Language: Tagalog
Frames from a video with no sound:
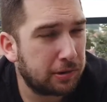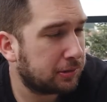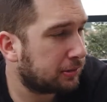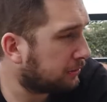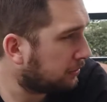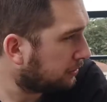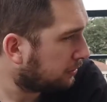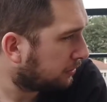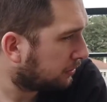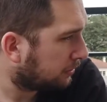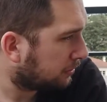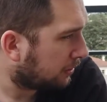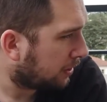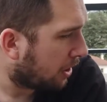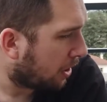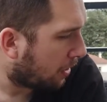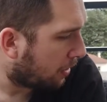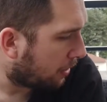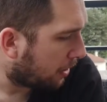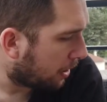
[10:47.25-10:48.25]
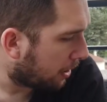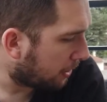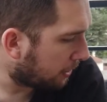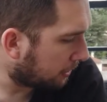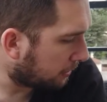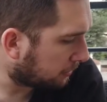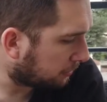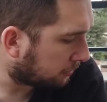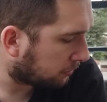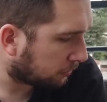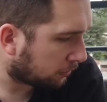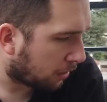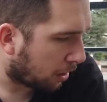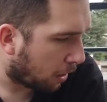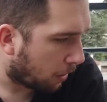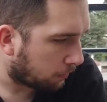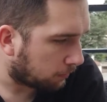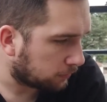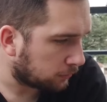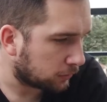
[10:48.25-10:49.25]
What? Ah.
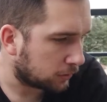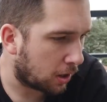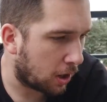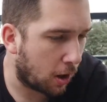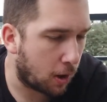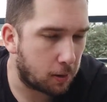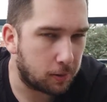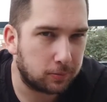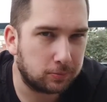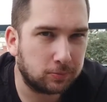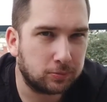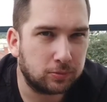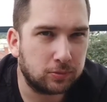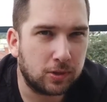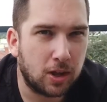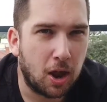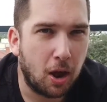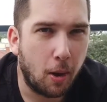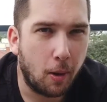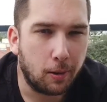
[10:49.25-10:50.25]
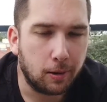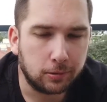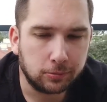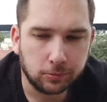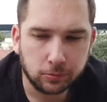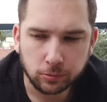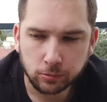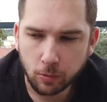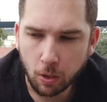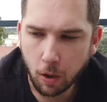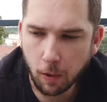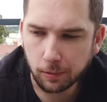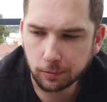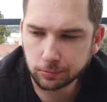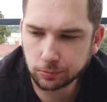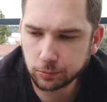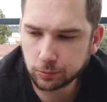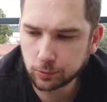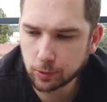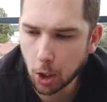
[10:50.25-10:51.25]
Um. Hindi ko
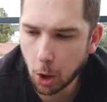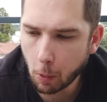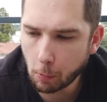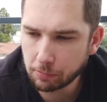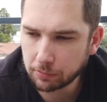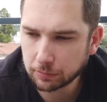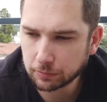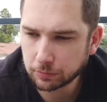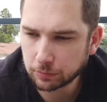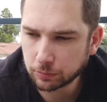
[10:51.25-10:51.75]
tumaano guys.